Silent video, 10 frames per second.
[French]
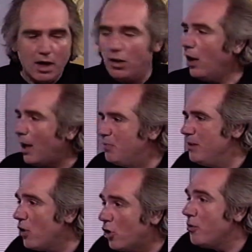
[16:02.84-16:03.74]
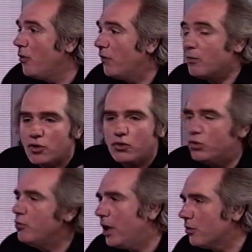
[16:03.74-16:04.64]
alors rapidement, comment on fait Moi, je
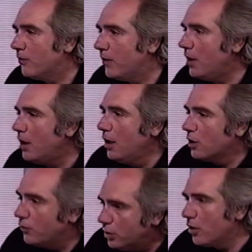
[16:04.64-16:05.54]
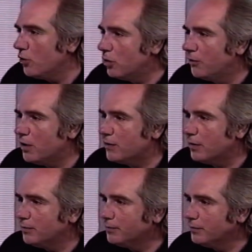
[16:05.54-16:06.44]
suis maire d'une ville, je voudrais que... vous écrivez au Tour
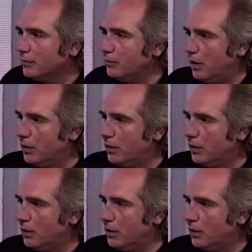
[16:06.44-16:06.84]
de France. Vous